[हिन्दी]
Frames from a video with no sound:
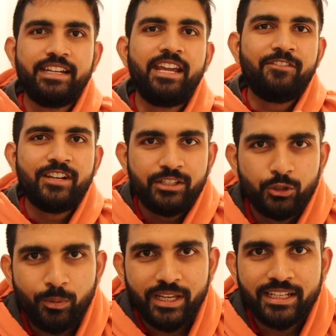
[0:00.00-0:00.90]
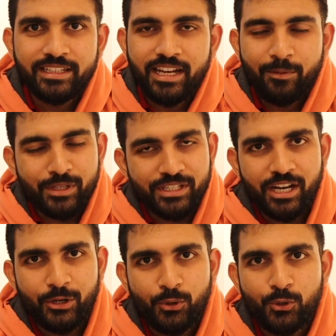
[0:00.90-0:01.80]
डे वन दुबई के अंदर यहाँ पे
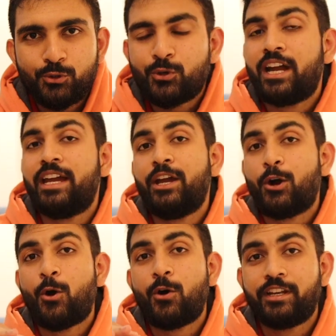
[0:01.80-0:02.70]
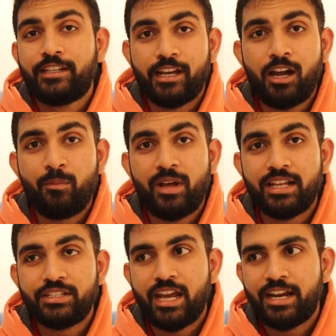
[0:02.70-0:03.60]
स्टार्ट हो चुका है और यहाँ पर
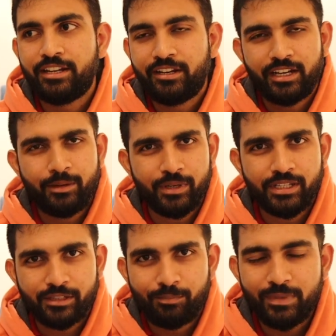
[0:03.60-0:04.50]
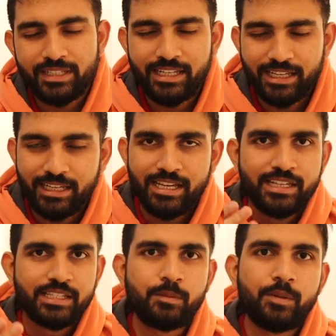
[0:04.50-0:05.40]
आज की आइटन बड़ी सिंपल सी है
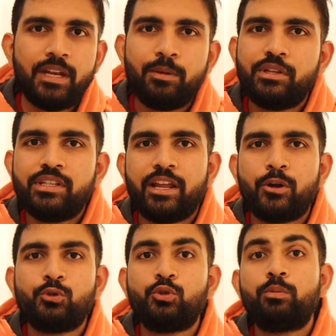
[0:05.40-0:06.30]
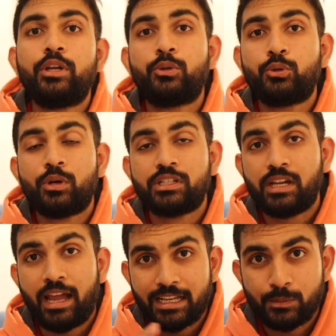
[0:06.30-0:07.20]
सबसे पहले अभी जा रहा हूँ दुबई को थोड़ा
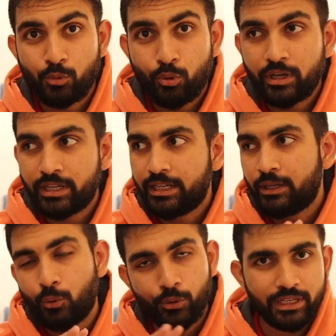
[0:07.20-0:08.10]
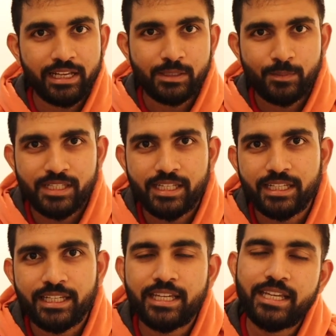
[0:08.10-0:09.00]
सा एक्सप्लोर करने होटल के आसपास
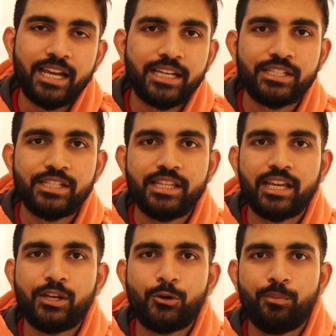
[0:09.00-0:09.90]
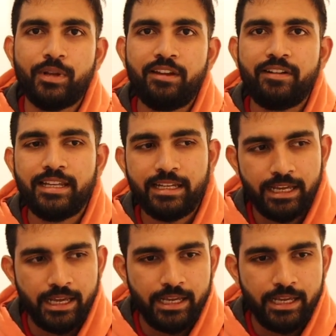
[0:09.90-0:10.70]
देखते हैं कि क्या क्या चीज़ें देखने को मिलने वाली है